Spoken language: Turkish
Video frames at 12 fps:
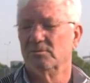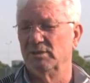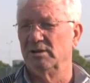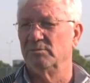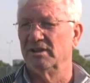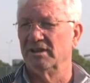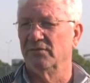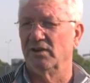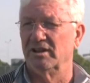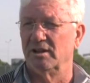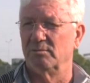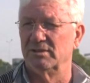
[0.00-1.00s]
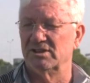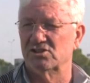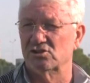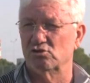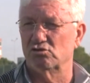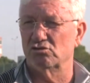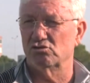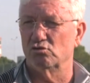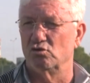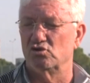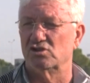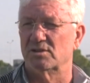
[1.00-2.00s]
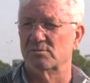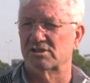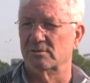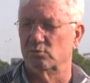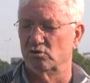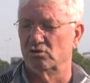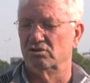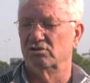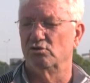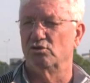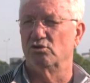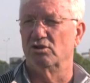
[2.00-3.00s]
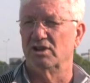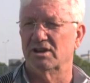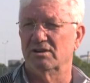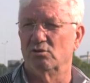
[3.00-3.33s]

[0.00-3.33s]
bilimden de faydalanmaya çalışıyoruz. Oyuncularımız da bunu görüyorlar.